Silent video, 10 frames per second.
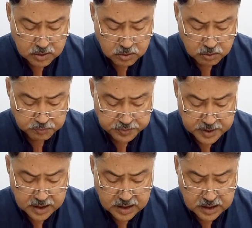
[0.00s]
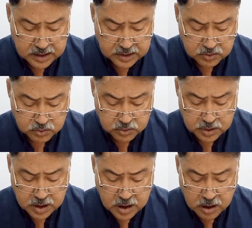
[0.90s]
हम फ़िया खालिदून
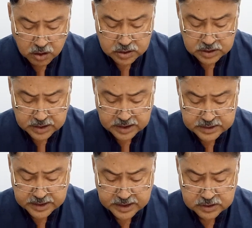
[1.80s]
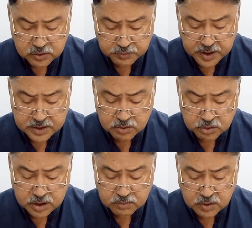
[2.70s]
और जिनके चेहरे सफ़ेद
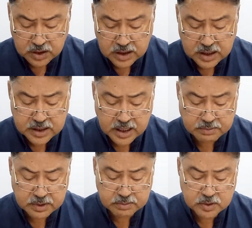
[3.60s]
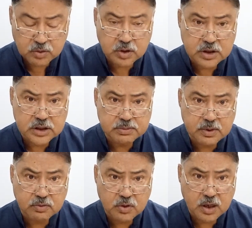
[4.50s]
होंगे वो अल्लाह की रहमत में होंगे
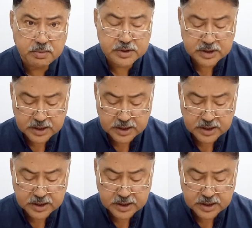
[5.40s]
जिसमें वो हमेशा